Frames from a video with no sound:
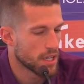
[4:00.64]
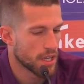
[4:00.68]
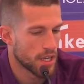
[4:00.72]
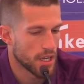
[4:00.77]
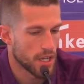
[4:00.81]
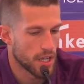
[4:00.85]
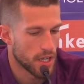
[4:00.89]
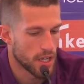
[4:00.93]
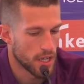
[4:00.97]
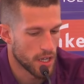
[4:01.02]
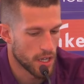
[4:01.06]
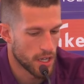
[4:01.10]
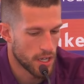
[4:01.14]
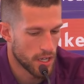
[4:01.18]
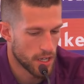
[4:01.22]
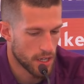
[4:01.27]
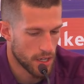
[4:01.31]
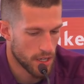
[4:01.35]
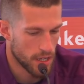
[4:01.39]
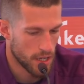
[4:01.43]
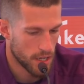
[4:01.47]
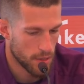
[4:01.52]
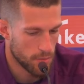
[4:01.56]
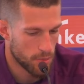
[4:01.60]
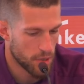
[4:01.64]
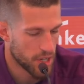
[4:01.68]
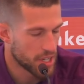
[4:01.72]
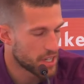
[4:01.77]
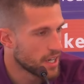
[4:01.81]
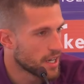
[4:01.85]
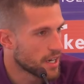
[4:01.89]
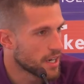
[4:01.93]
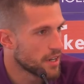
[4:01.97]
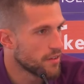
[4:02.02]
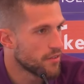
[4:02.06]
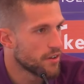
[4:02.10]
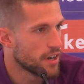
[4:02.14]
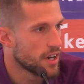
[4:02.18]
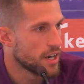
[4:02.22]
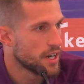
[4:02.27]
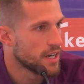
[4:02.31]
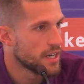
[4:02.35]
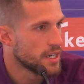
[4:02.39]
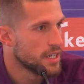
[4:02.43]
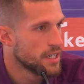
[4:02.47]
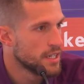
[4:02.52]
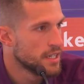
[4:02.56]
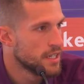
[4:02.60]
e per chi
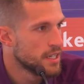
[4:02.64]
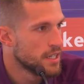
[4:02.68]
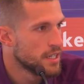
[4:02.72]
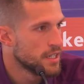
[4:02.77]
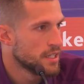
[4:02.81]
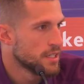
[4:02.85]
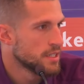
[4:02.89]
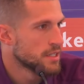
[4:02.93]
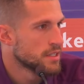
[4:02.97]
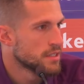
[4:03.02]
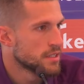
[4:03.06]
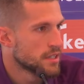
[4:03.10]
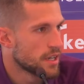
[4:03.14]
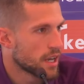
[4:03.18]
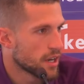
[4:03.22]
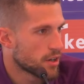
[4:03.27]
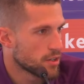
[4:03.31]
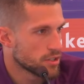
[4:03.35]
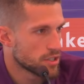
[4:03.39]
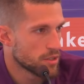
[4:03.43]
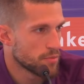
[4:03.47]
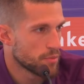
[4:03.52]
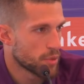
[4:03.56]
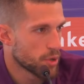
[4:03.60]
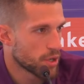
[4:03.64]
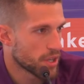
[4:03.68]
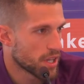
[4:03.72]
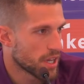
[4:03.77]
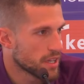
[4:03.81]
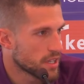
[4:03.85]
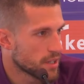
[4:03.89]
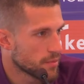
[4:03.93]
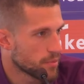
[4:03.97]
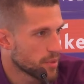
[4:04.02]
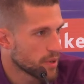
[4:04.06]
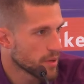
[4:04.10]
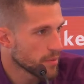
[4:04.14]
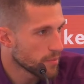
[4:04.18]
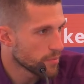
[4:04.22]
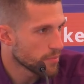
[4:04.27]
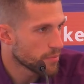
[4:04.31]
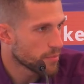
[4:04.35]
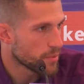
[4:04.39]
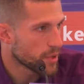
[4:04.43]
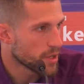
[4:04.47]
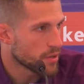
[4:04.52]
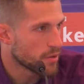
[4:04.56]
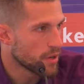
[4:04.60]
arriva la cosa importante per,
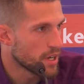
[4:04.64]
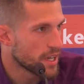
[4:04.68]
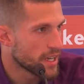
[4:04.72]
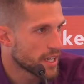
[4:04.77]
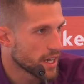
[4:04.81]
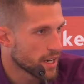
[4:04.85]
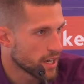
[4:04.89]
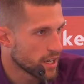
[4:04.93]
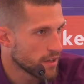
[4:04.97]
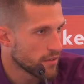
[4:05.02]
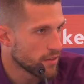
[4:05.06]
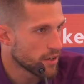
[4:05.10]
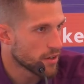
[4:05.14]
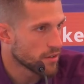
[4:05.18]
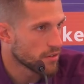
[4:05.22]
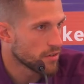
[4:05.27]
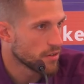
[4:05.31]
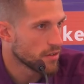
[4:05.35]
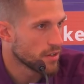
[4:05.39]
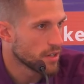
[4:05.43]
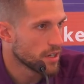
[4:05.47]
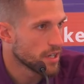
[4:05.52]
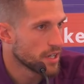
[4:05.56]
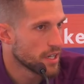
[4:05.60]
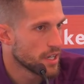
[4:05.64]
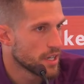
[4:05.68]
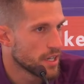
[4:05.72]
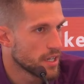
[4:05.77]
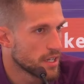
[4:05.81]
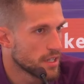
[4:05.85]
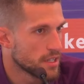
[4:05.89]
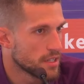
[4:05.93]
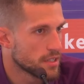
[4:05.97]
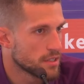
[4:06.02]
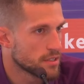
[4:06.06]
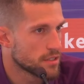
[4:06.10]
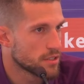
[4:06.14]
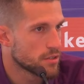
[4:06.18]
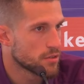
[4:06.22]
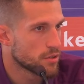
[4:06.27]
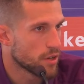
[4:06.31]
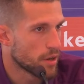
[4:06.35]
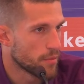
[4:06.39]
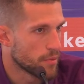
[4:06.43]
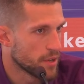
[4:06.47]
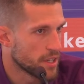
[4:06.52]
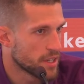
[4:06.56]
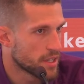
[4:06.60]
per quelli che arrivano è
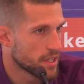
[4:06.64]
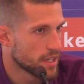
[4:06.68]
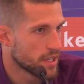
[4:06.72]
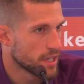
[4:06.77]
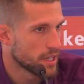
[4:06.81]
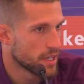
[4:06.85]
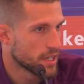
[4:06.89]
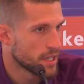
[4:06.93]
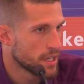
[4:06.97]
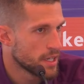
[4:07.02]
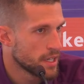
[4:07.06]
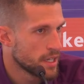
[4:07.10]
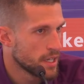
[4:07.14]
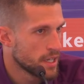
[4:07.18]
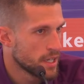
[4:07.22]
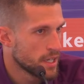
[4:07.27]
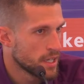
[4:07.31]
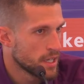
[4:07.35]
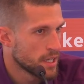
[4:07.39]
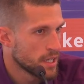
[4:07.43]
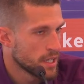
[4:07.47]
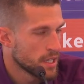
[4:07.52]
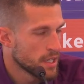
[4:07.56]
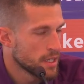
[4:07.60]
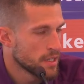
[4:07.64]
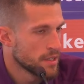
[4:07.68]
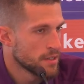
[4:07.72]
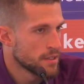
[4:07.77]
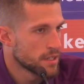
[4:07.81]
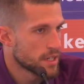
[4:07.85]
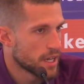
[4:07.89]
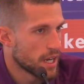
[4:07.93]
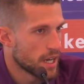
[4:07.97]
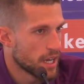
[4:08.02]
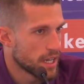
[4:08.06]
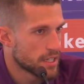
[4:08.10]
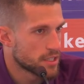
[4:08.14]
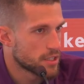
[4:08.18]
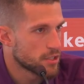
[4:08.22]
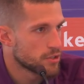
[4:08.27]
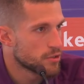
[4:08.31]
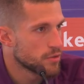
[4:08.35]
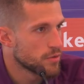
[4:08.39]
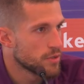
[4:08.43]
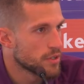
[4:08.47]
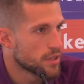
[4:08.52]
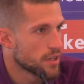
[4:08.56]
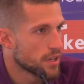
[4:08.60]
sicuramente calarsi
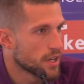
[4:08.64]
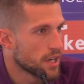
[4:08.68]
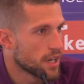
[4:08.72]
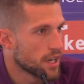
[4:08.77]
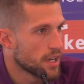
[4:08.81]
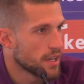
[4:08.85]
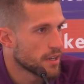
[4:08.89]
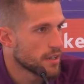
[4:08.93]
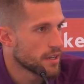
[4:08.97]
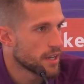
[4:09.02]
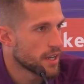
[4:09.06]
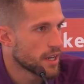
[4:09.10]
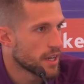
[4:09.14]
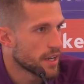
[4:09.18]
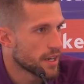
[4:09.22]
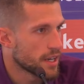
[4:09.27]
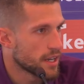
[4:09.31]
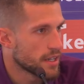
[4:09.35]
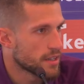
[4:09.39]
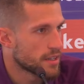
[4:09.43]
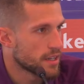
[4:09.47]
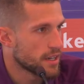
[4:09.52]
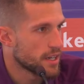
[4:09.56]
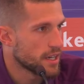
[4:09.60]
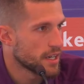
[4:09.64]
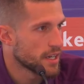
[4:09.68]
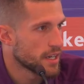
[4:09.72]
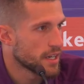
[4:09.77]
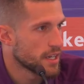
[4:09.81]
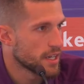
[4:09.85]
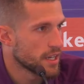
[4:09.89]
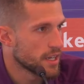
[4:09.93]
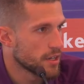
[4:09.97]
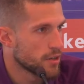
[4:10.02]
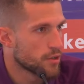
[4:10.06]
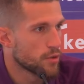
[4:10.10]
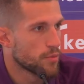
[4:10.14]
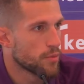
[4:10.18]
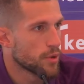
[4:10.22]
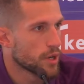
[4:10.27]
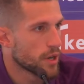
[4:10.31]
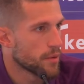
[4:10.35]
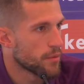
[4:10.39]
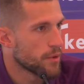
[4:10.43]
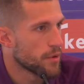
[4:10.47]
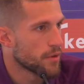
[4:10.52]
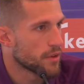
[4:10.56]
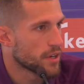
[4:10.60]
subito nel, nella realtà e nel gruppo che
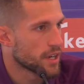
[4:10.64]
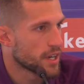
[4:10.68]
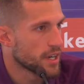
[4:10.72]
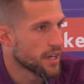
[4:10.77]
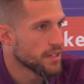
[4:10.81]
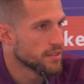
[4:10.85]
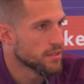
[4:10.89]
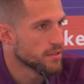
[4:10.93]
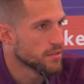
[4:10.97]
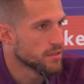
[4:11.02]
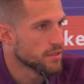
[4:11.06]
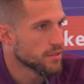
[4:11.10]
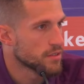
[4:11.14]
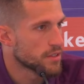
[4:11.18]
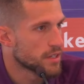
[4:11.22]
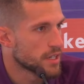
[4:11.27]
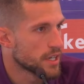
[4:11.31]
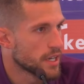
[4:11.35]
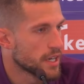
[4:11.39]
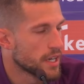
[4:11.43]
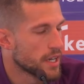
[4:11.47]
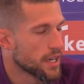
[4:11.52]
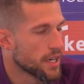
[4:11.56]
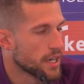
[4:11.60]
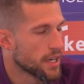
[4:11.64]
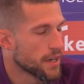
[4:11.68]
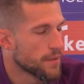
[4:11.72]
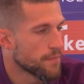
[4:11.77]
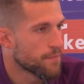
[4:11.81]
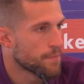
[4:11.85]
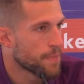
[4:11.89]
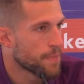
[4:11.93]
abbiamo creato, che